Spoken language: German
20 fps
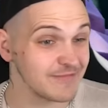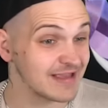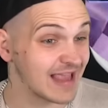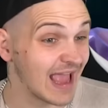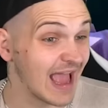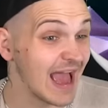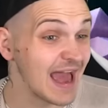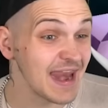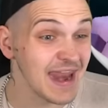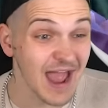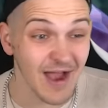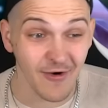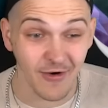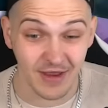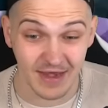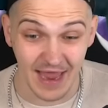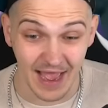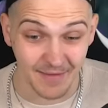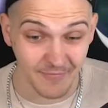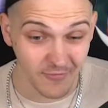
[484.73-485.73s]
Gerne auch
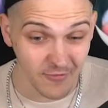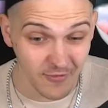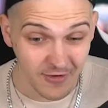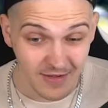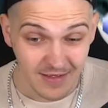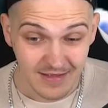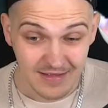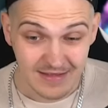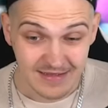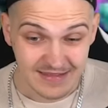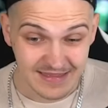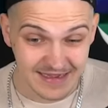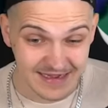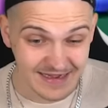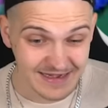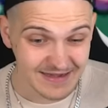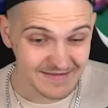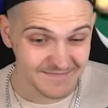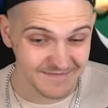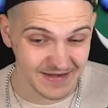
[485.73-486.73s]
ein Abo.
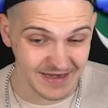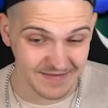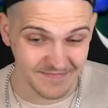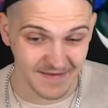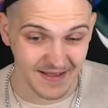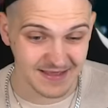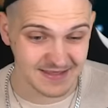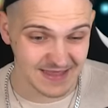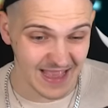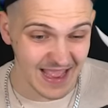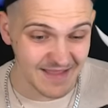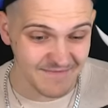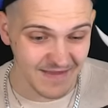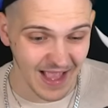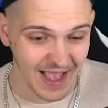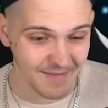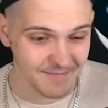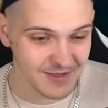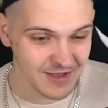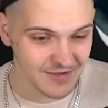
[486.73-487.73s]
Ne? Wenn ich weiß, hey, wir
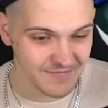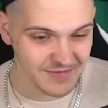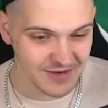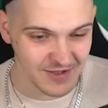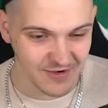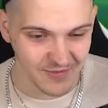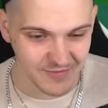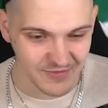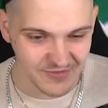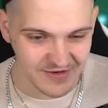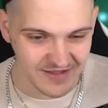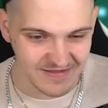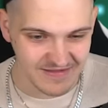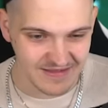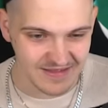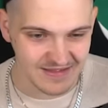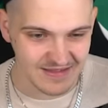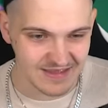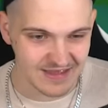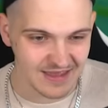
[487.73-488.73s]
haben hier irgendwie eine
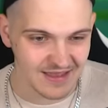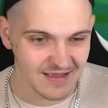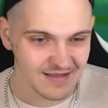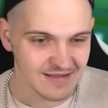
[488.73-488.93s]
Community, die